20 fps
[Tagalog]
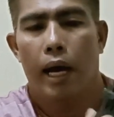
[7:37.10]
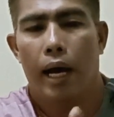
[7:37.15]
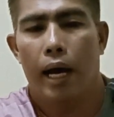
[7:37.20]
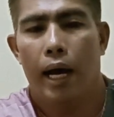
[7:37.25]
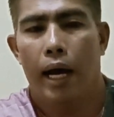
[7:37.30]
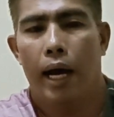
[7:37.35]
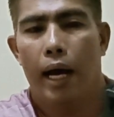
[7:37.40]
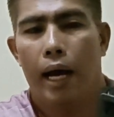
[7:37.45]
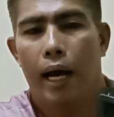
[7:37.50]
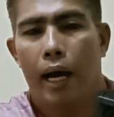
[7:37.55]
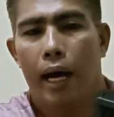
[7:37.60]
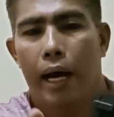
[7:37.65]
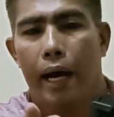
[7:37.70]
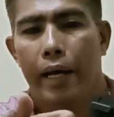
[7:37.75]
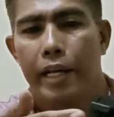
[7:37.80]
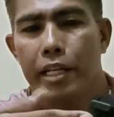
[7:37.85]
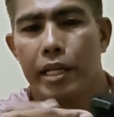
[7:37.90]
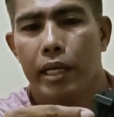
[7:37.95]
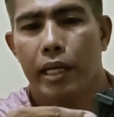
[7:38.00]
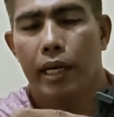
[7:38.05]
uh,
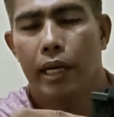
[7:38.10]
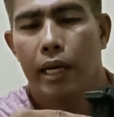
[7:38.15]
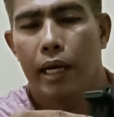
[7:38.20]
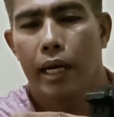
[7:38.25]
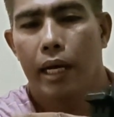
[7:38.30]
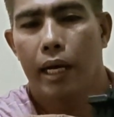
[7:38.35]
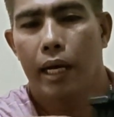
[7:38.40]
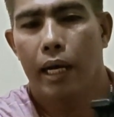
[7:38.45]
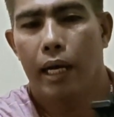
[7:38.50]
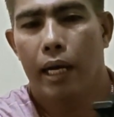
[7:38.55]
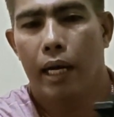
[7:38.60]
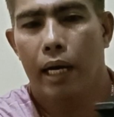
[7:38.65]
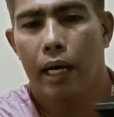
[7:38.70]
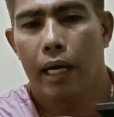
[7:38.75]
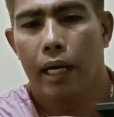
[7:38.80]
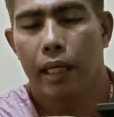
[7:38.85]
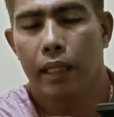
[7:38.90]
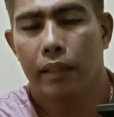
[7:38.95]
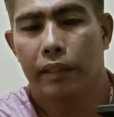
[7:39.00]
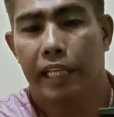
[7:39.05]

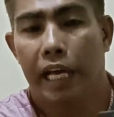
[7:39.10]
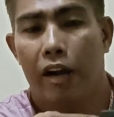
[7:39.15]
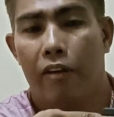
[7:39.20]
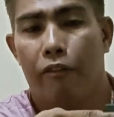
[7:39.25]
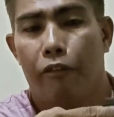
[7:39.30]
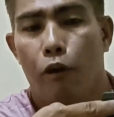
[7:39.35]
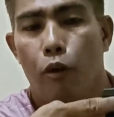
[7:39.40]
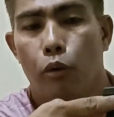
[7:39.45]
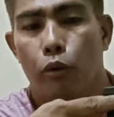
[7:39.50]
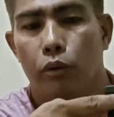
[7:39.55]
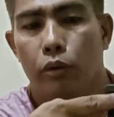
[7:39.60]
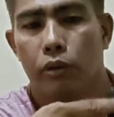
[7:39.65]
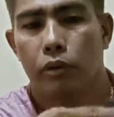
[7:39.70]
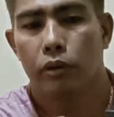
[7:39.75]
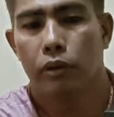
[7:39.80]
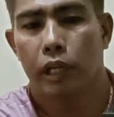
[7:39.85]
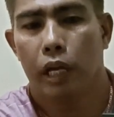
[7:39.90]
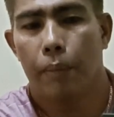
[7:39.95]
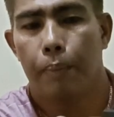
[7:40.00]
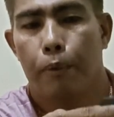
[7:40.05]
uh, cellphone.
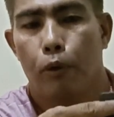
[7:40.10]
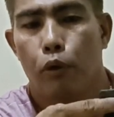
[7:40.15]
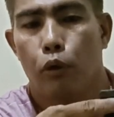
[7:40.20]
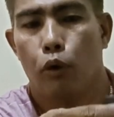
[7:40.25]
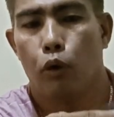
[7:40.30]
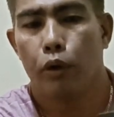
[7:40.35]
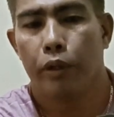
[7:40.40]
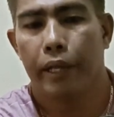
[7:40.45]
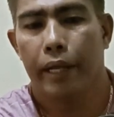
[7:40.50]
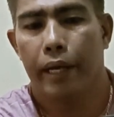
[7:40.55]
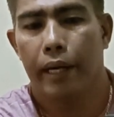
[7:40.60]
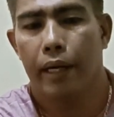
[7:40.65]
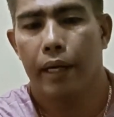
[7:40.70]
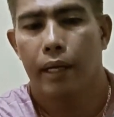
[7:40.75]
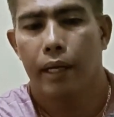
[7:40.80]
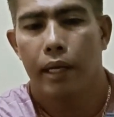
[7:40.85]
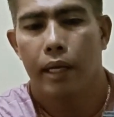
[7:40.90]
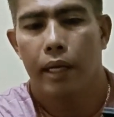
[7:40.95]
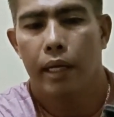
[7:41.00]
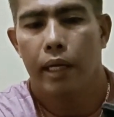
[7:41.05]
Cellphone holder.
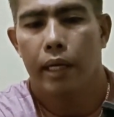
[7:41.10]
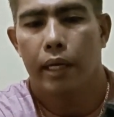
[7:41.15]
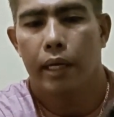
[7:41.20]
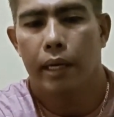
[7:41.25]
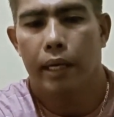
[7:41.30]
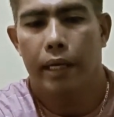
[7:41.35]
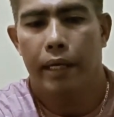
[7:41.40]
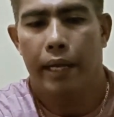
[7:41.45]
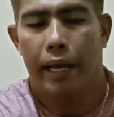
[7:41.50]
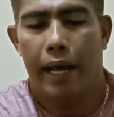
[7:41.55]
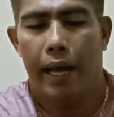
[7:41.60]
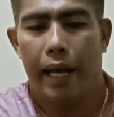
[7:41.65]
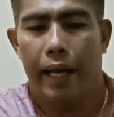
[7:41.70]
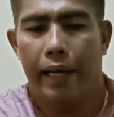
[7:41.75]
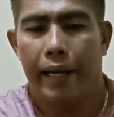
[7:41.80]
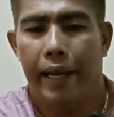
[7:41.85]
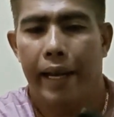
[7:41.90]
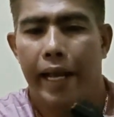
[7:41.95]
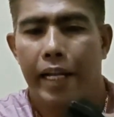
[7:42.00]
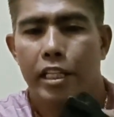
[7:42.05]
Na,
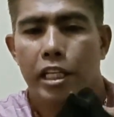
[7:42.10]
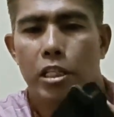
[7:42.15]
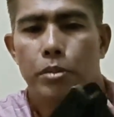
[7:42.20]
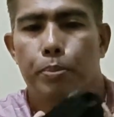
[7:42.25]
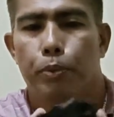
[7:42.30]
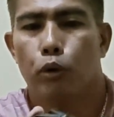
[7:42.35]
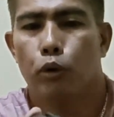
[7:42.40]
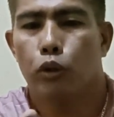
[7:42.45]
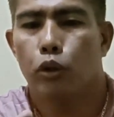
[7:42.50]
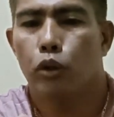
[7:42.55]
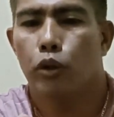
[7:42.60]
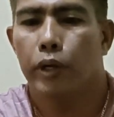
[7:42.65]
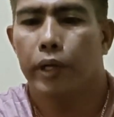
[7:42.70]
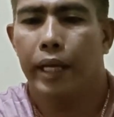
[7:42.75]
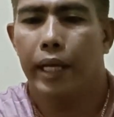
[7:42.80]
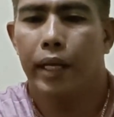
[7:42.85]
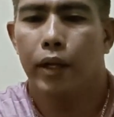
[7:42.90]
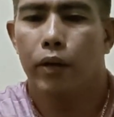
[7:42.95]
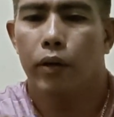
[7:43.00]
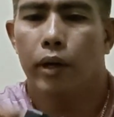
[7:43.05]
nai-adjust po to.
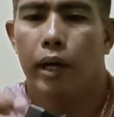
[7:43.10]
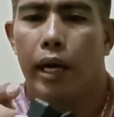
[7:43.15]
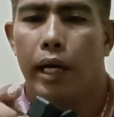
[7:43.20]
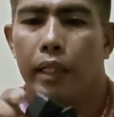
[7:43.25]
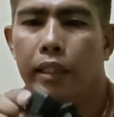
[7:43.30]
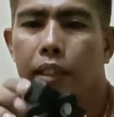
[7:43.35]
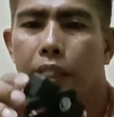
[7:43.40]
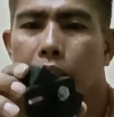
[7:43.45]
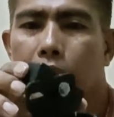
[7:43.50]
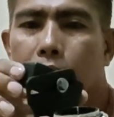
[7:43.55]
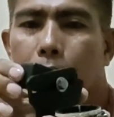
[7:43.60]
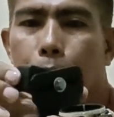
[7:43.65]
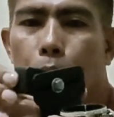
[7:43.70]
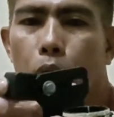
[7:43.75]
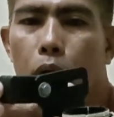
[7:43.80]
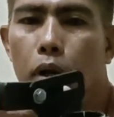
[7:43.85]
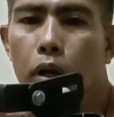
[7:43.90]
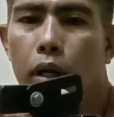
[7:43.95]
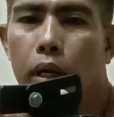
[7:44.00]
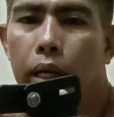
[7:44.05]
Yan,
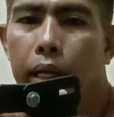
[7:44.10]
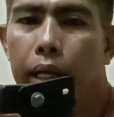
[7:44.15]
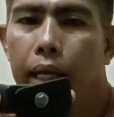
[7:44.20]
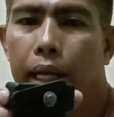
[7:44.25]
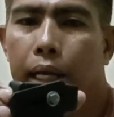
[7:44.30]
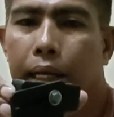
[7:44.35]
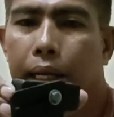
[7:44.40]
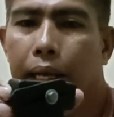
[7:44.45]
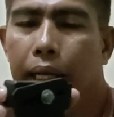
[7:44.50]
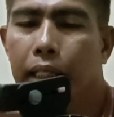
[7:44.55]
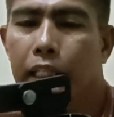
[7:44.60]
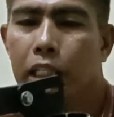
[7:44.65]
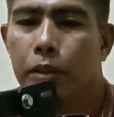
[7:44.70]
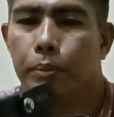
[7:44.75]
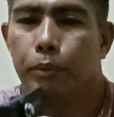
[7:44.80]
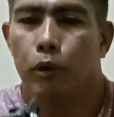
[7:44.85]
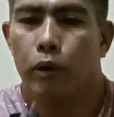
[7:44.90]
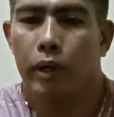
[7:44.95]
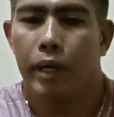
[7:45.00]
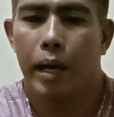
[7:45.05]
adjustable. Yan,
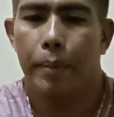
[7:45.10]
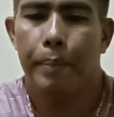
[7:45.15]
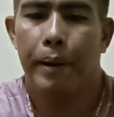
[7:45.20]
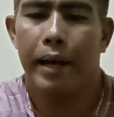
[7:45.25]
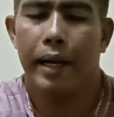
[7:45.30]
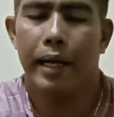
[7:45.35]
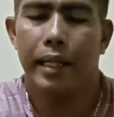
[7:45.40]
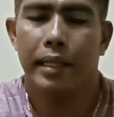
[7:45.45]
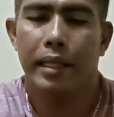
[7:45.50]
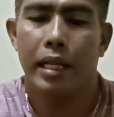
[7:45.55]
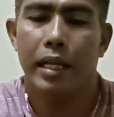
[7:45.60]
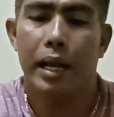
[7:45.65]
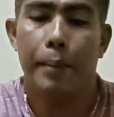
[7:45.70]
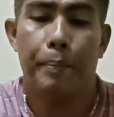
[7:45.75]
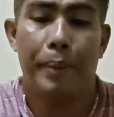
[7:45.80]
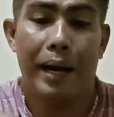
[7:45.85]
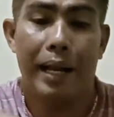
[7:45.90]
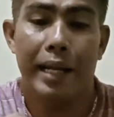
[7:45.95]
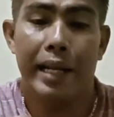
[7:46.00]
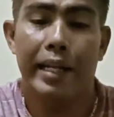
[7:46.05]
nai-adjust po. Napakaganda.
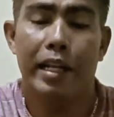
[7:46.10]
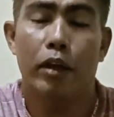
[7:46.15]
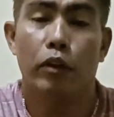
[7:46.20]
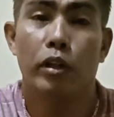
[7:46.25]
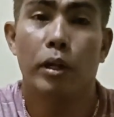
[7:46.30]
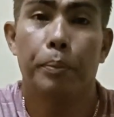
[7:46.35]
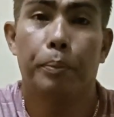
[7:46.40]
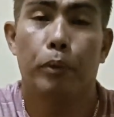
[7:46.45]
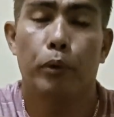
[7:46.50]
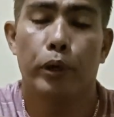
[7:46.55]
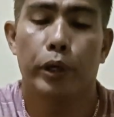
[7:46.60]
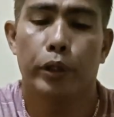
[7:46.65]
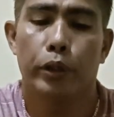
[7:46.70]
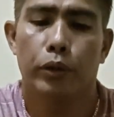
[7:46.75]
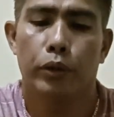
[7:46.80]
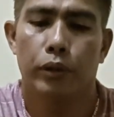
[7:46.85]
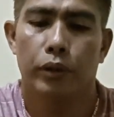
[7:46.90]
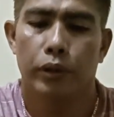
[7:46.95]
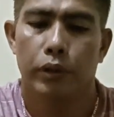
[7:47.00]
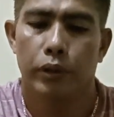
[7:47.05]
Napakalinaw din po
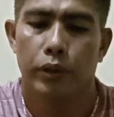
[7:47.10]
nito.